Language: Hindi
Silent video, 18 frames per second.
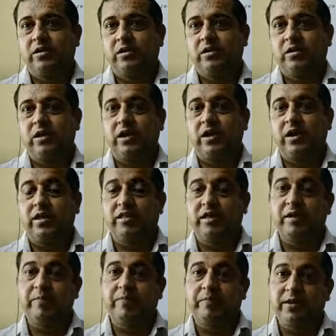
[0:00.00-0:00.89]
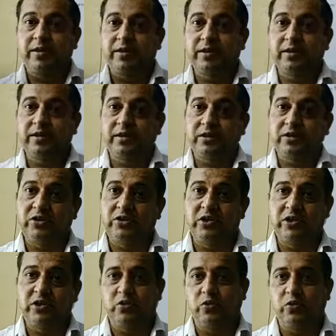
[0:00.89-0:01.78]
कि कितने परसेंट से
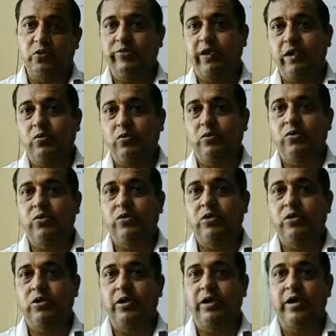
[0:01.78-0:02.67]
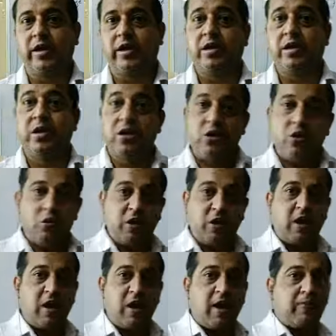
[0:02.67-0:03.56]
चेंज हुई वैल्यू ठीक है तो
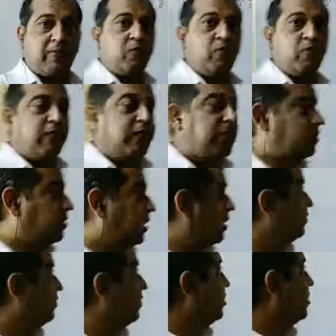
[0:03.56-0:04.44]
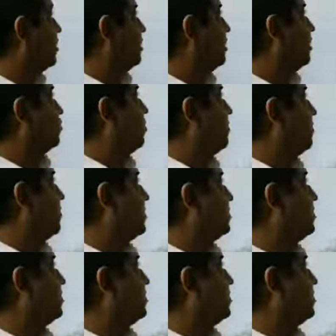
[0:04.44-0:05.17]
अगर आपको वो वैल्यू कैलकुलेट करनी है तो आप कैसे